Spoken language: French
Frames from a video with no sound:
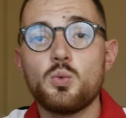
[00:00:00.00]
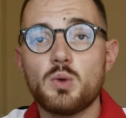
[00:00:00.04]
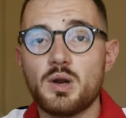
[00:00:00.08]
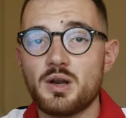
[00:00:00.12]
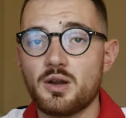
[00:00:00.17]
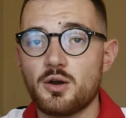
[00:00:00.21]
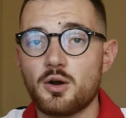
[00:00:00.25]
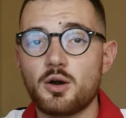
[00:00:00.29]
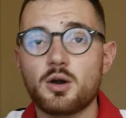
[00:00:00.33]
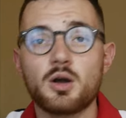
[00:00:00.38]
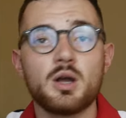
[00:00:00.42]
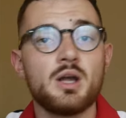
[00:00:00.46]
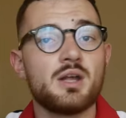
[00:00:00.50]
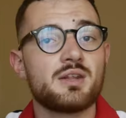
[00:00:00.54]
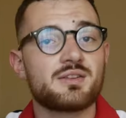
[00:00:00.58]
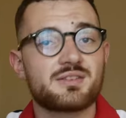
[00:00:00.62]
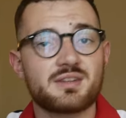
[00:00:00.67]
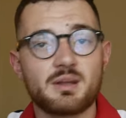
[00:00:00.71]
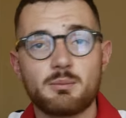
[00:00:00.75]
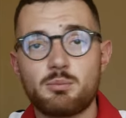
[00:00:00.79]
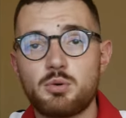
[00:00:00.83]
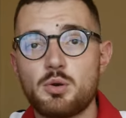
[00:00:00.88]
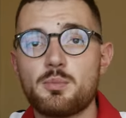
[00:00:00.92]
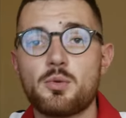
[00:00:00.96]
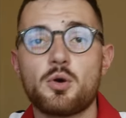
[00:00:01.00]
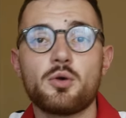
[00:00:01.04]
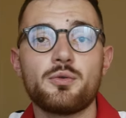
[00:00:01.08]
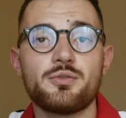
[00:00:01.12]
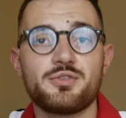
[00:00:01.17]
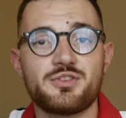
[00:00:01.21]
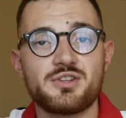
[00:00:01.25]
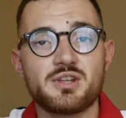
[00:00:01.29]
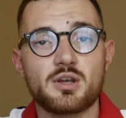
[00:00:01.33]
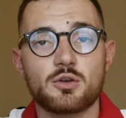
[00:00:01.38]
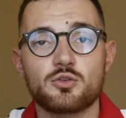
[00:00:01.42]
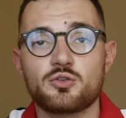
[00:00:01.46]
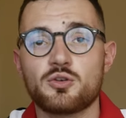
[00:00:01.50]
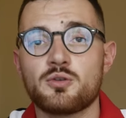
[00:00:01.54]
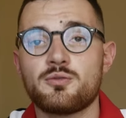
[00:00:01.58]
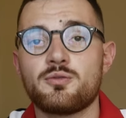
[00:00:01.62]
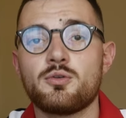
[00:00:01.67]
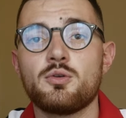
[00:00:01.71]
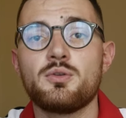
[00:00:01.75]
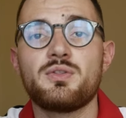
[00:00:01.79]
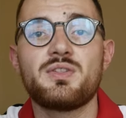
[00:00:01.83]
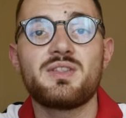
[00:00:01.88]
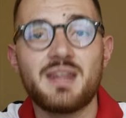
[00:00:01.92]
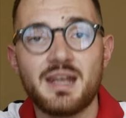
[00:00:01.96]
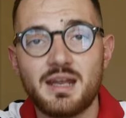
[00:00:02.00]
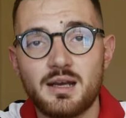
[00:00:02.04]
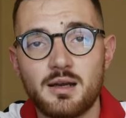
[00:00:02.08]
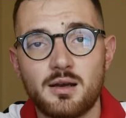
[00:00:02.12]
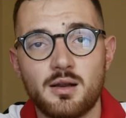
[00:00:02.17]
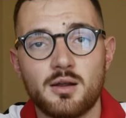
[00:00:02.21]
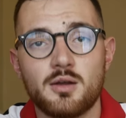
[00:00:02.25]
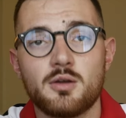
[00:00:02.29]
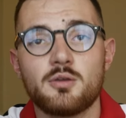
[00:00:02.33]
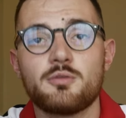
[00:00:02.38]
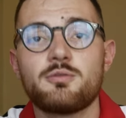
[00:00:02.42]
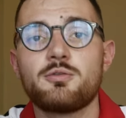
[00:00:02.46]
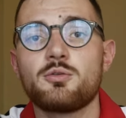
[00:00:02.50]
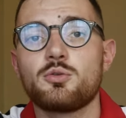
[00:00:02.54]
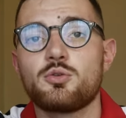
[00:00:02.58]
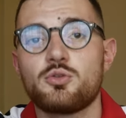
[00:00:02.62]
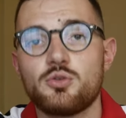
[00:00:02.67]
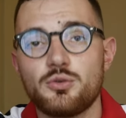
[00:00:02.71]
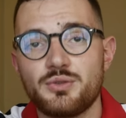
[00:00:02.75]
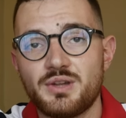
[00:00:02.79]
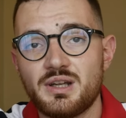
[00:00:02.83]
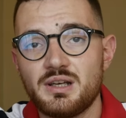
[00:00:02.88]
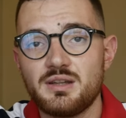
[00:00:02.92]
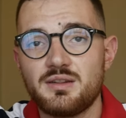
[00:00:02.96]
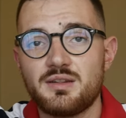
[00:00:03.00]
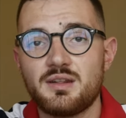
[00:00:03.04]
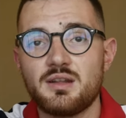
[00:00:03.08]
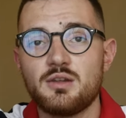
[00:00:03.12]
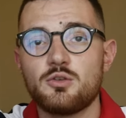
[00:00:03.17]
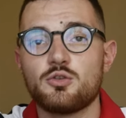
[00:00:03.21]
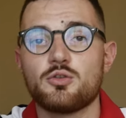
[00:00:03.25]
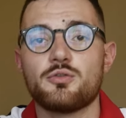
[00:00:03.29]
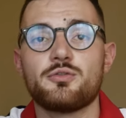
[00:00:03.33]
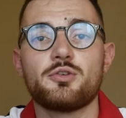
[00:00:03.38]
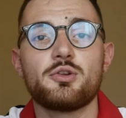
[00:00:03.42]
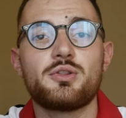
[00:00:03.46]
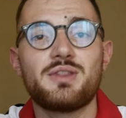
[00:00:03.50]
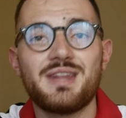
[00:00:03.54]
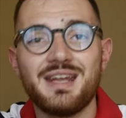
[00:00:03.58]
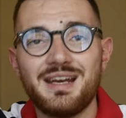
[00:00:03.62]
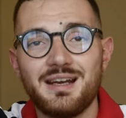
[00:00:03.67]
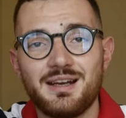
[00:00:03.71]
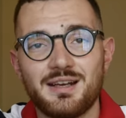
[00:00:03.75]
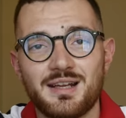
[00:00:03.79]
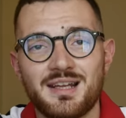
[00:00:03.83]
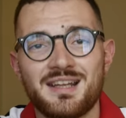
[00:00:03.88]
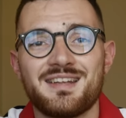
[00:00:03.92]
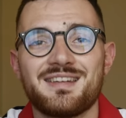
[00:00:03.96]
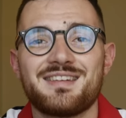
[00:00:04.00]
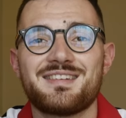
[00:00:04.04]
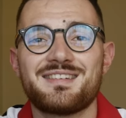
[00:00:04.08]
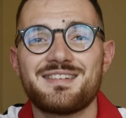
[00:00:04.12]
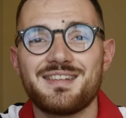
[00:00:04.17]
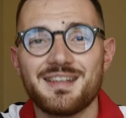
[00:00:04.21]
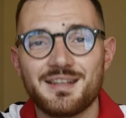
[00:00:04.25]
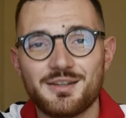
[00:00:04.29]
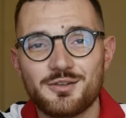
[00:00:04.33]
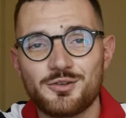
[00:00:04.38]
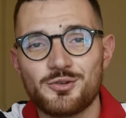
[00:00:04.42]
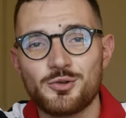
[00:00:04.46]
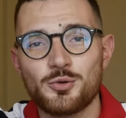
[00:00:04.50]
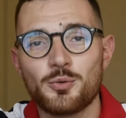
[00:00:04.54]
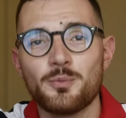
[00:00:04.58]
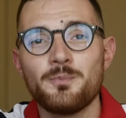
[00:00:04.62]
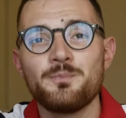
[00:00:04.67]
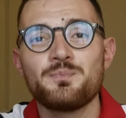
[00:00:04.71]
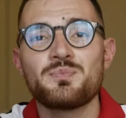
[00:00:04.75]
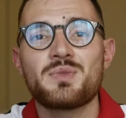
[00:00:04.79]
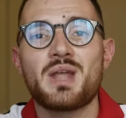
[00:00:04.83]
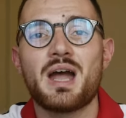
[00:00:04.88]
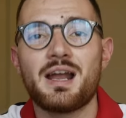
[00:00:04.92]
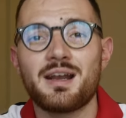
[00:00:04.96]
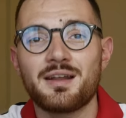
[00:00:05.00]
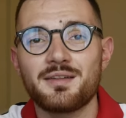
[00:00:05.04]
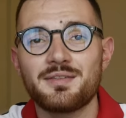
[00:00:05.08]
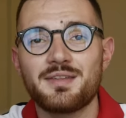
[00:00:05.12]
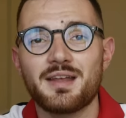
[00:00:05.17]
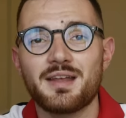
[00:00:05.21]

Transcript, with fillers: Ou alors simplement dire je veux telle fonctionnalité, je veux telle section à